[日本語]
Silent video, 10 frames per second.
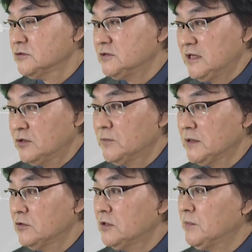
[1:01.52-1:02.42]
の
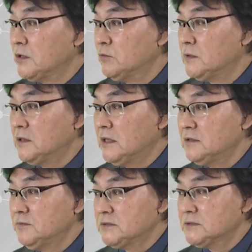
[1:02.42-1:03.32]
ステートメントでまとめてあ
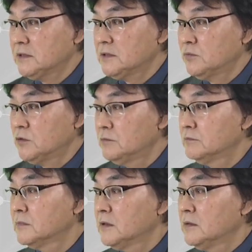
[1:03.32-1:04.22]
りますけれども
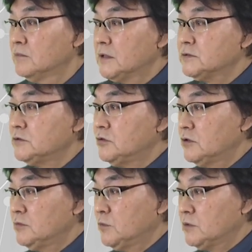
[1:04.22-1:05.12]
まず
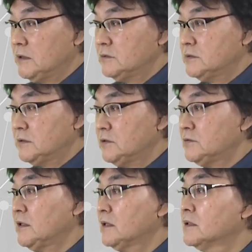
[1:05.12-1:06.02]
良いモデルってい
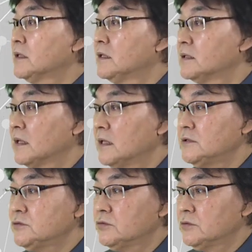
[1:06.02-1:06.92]
うのは
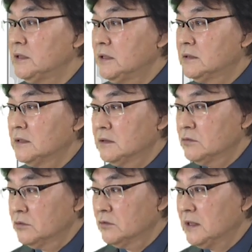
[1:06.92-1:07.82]
対象データ
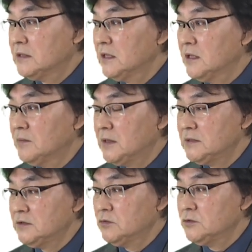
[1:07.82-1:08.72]
との当てはま
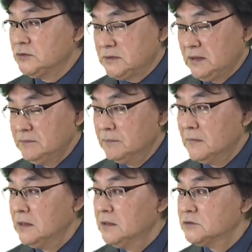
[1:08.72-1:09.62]
りの良さ
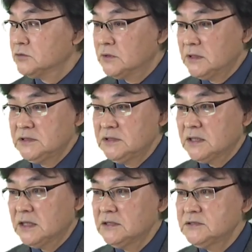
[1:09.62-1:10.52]
それに
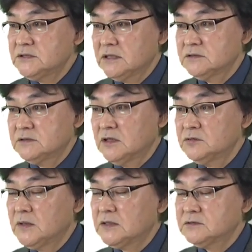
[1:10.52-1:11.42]
解釈が
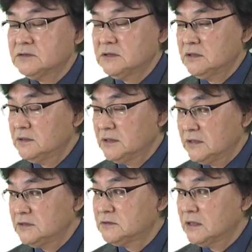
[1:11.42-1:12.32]
うまくで
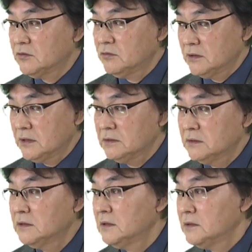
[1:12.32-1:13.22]
きるかどうか
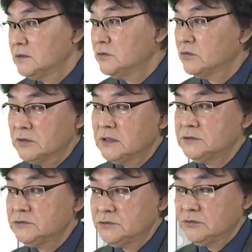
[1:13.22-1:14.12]
ということが
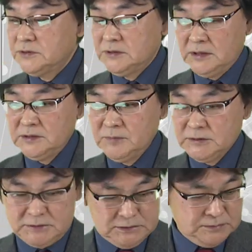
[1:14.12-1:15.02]
重要になりま
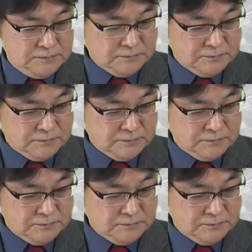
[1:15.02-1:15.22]
す